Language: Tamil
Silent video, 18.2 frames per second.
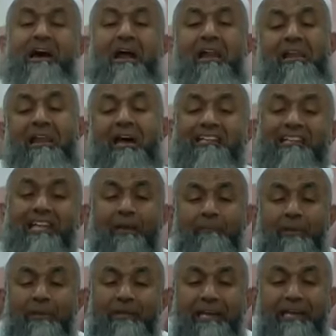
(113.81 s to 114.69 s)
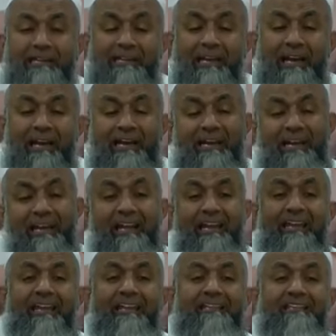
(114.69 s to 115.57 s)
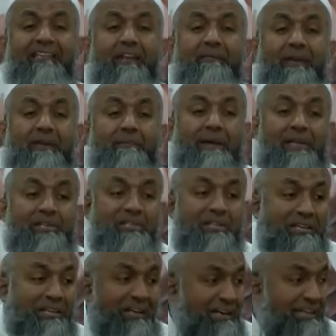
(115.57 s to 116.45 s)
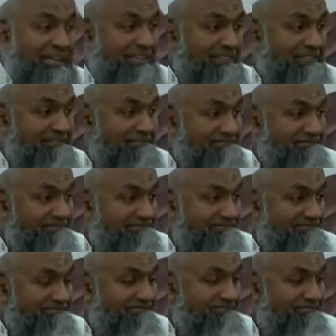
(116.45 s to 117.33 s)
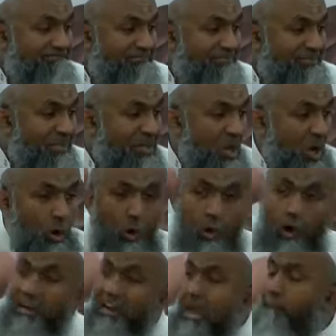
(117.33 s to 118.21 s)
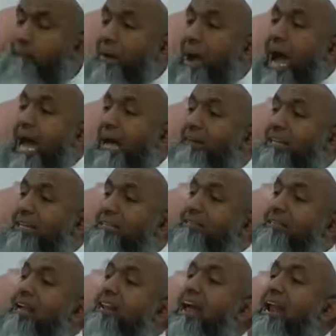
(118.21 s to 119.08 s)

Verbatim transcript: அல்லா திருப்பி கேட்டா நீ எத்தனை பேரை மன்னிச்சிருக்கிறாய் ஓண்ட பாவத்தை